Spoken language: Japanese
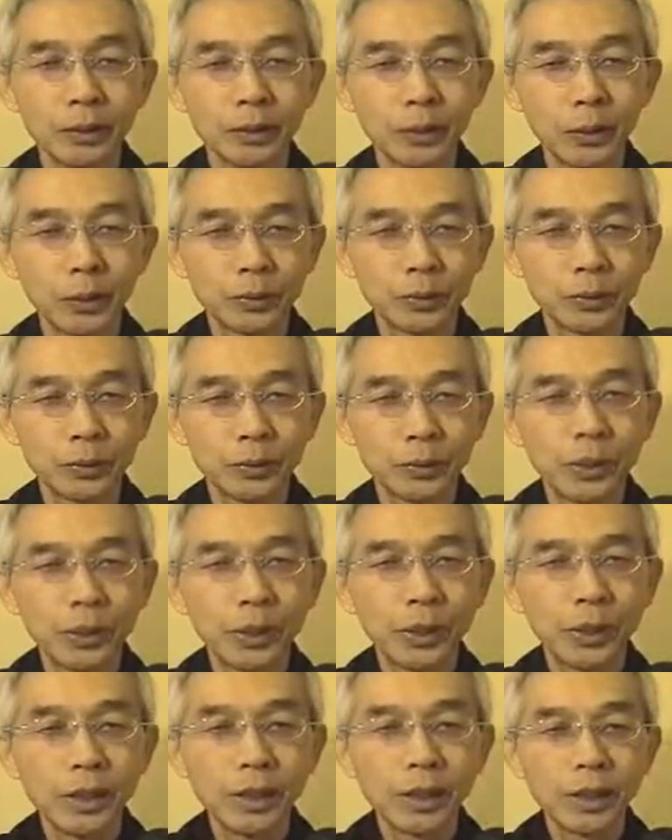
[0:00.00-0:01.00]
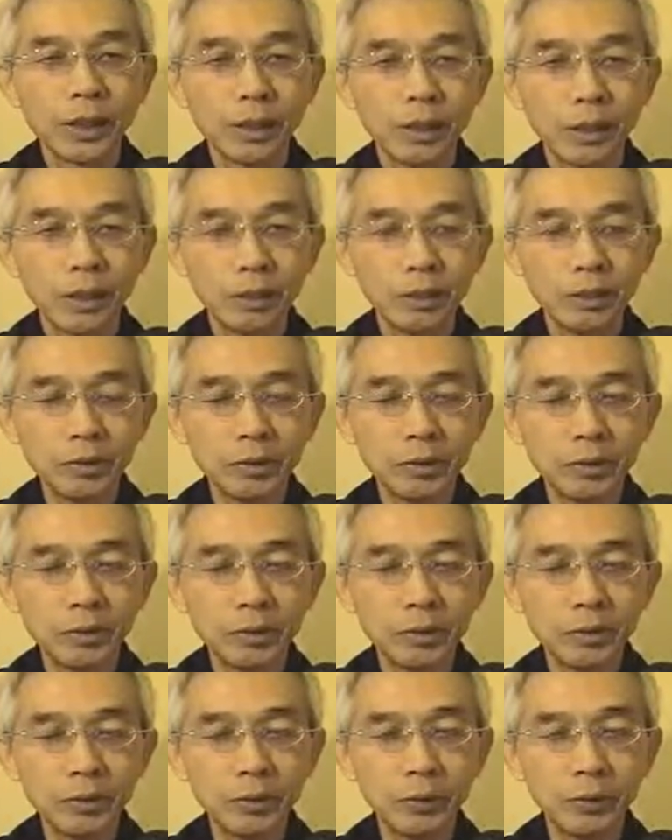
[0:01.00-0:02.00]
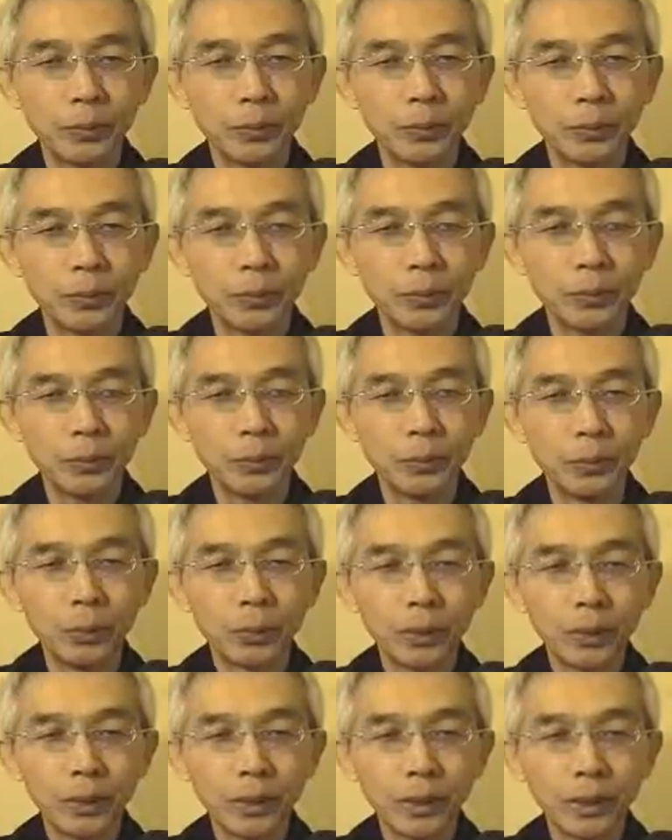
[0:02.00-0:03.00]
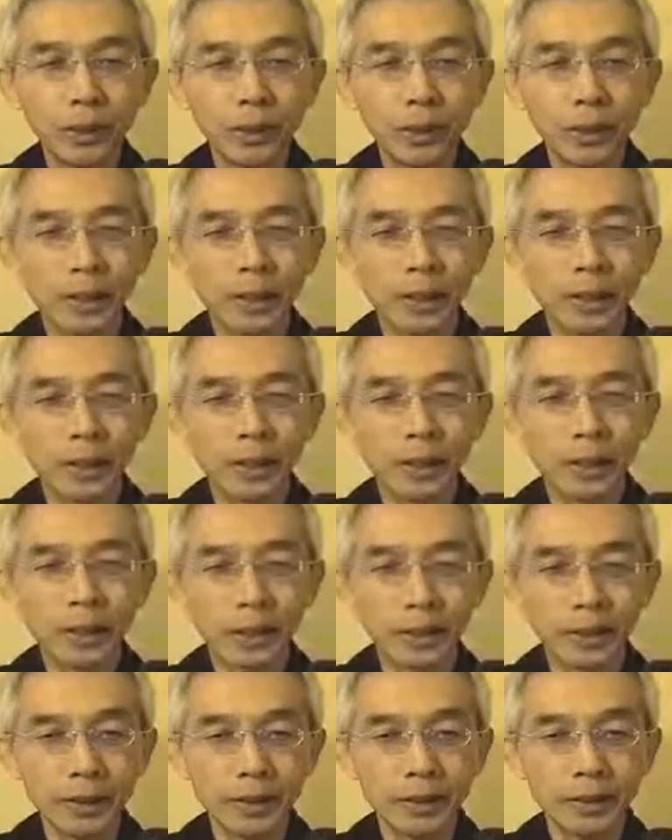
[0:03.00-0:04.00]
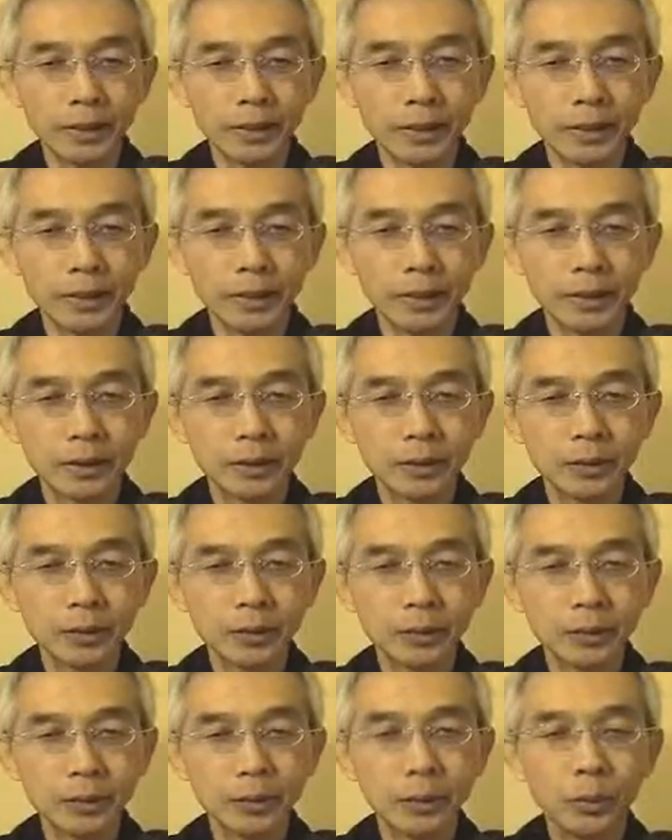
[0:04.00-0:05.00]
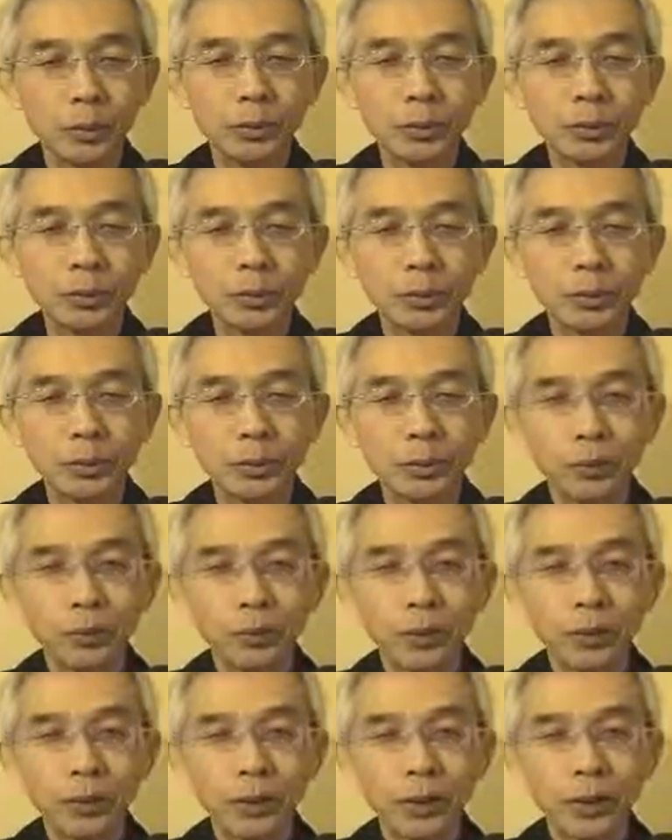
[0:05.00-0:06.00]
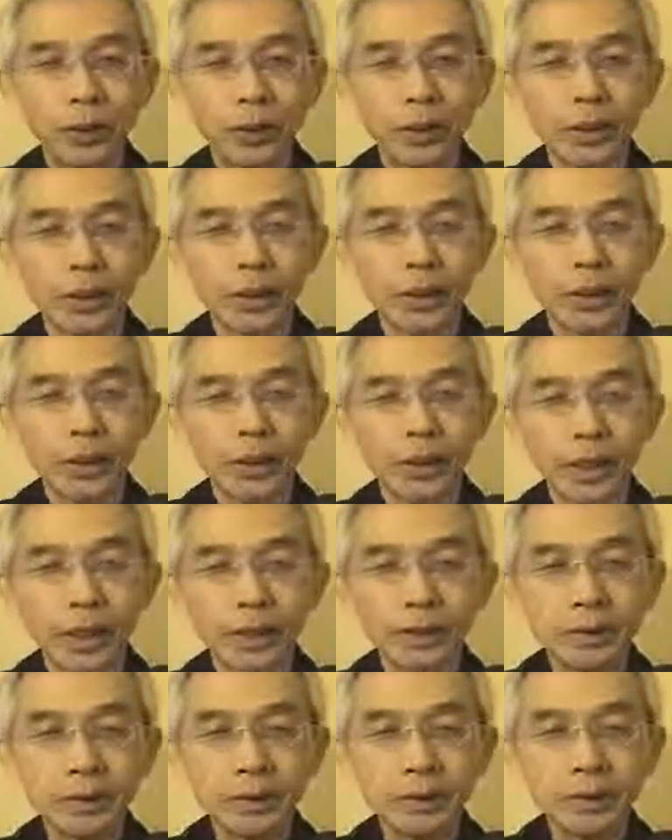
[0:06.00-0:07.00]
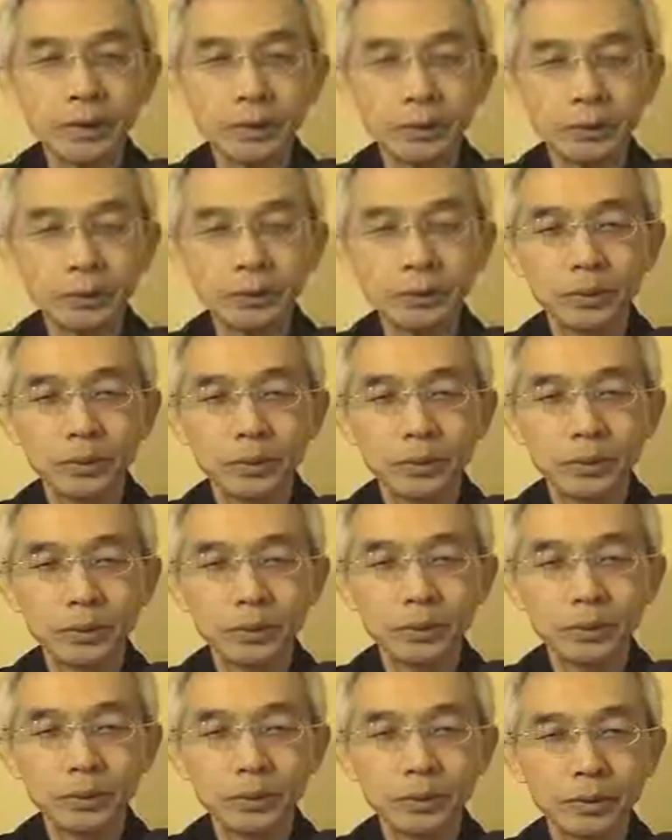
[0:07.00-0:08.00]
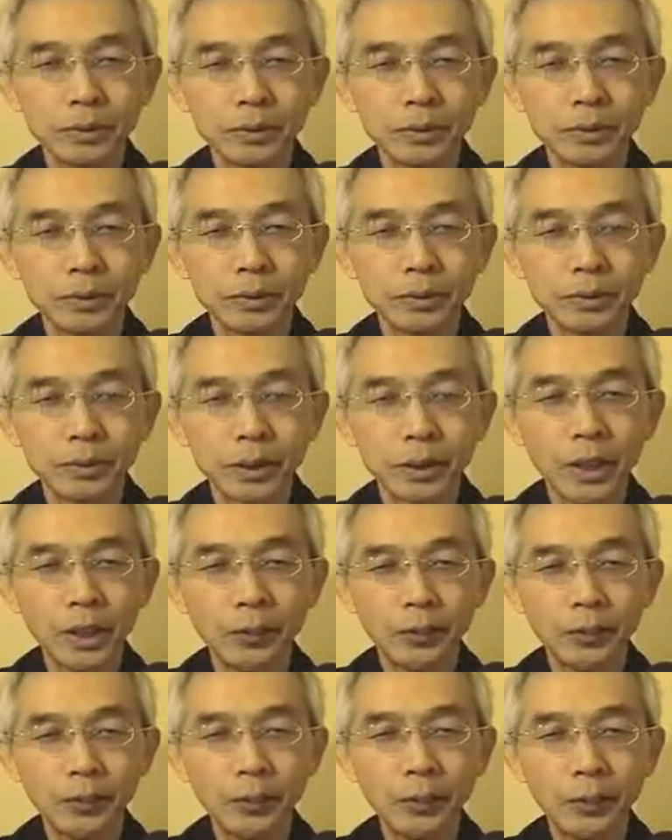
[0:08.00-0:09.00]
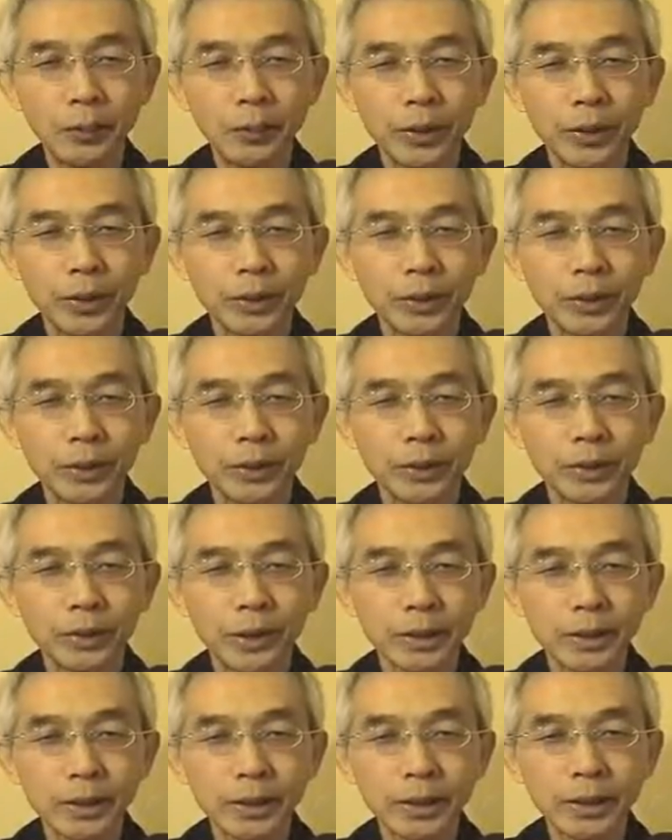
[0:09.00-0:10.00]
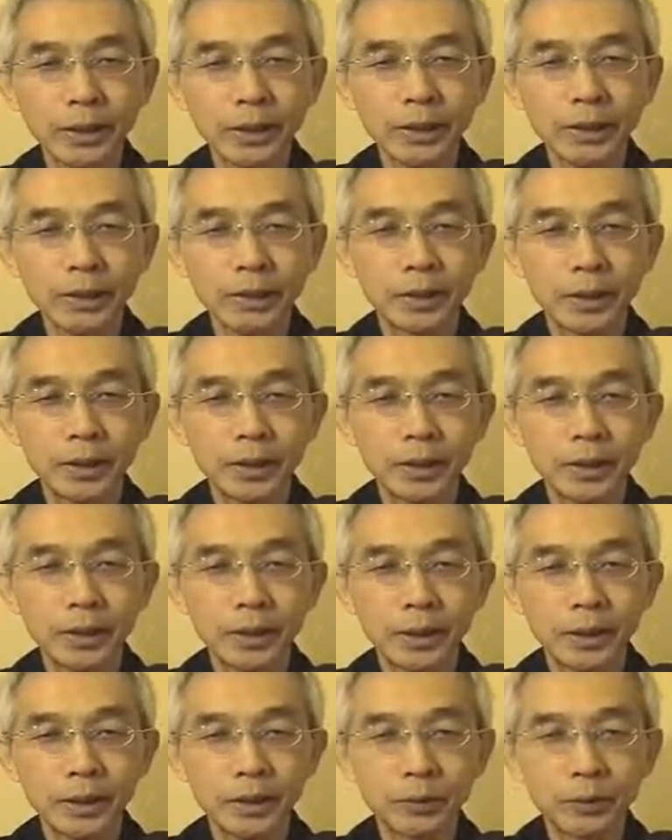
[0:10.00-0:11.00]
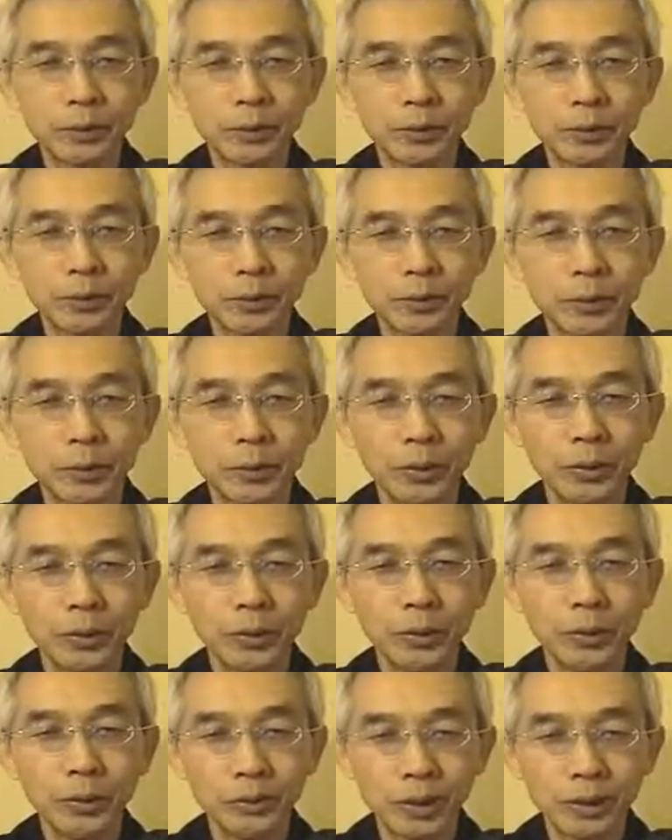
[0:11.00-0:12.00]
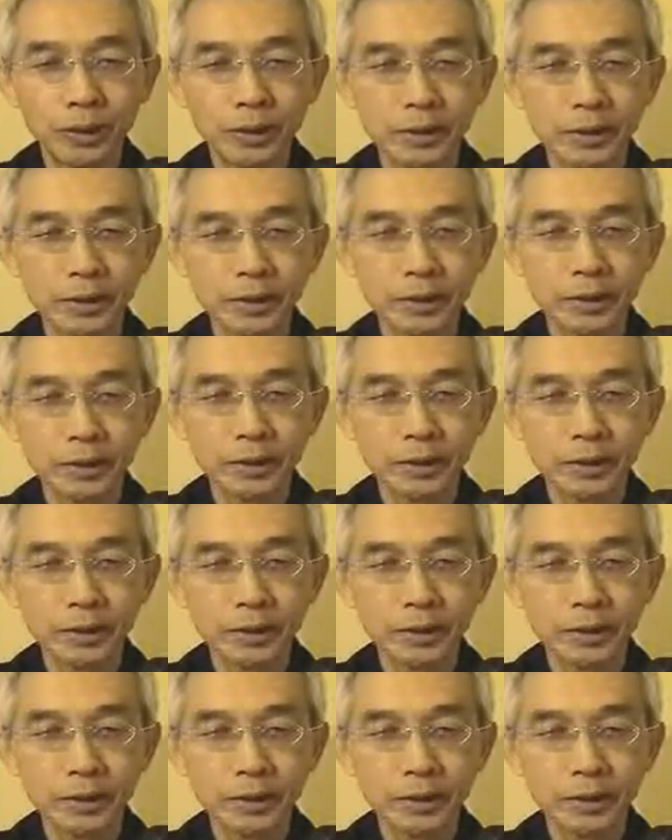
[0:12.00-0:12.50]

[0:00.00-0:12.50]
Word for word: どうぞ神様の大きな願いというものを感じ取る稽古をさせていただきたいと思います